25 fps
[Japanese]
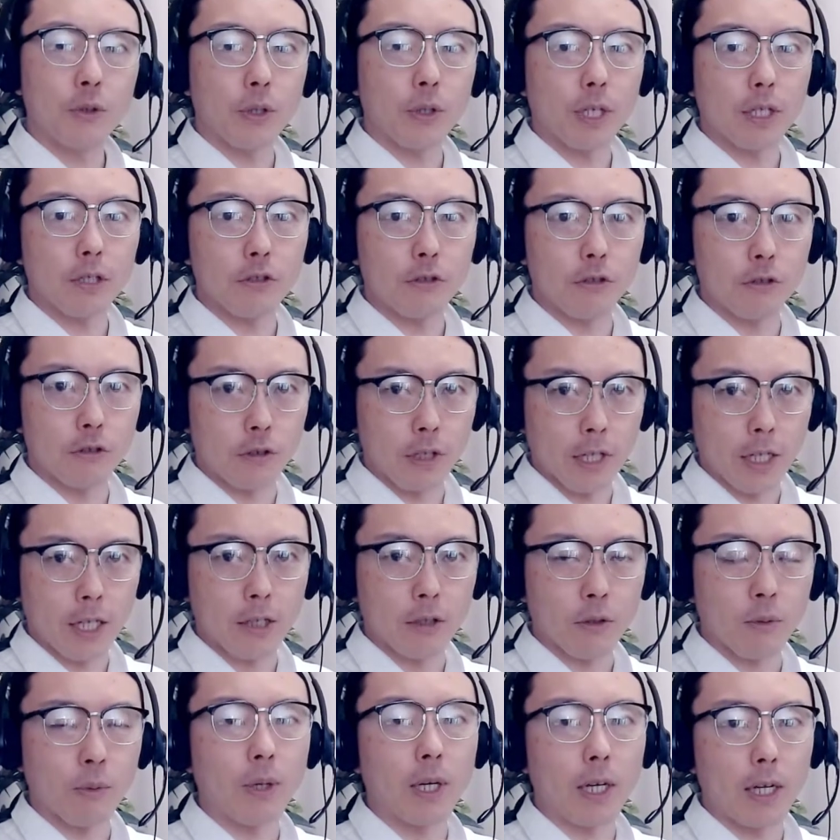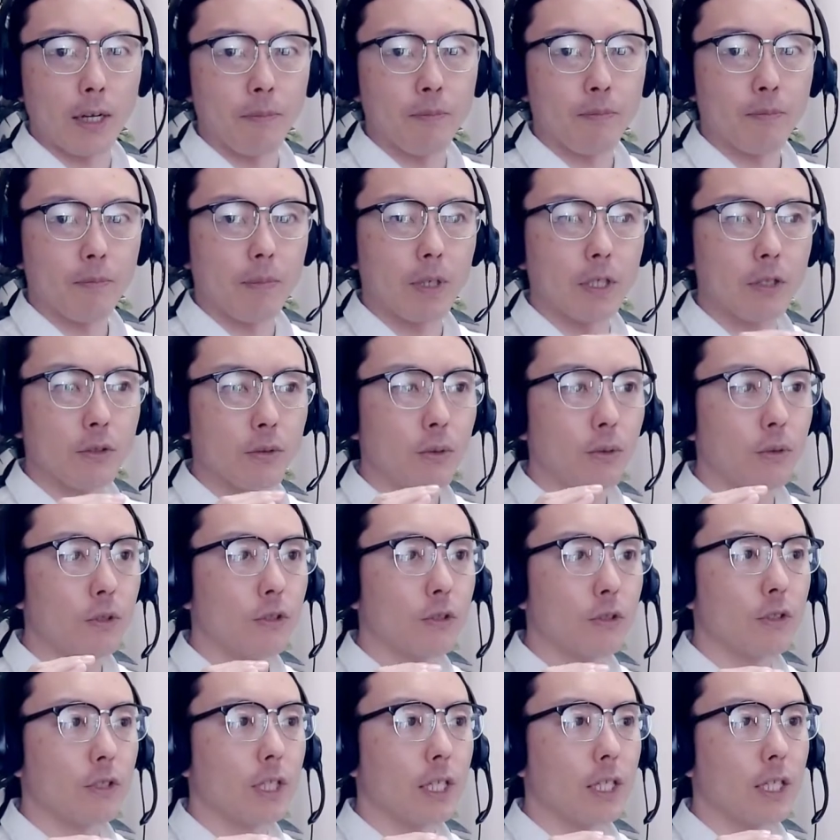いがするなとか、まあ、そう
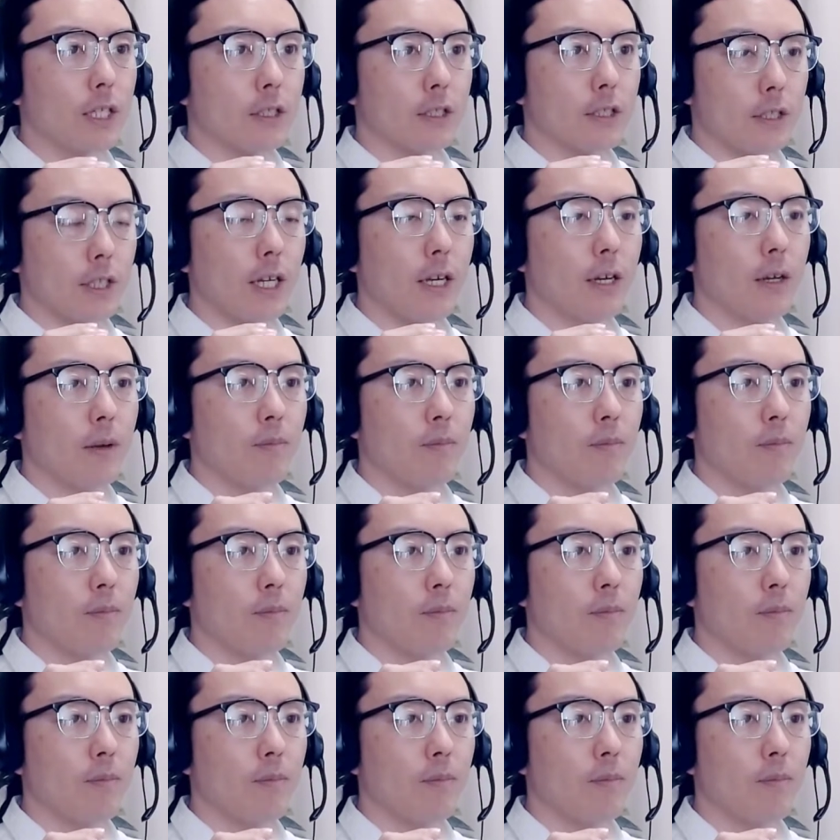いったですね、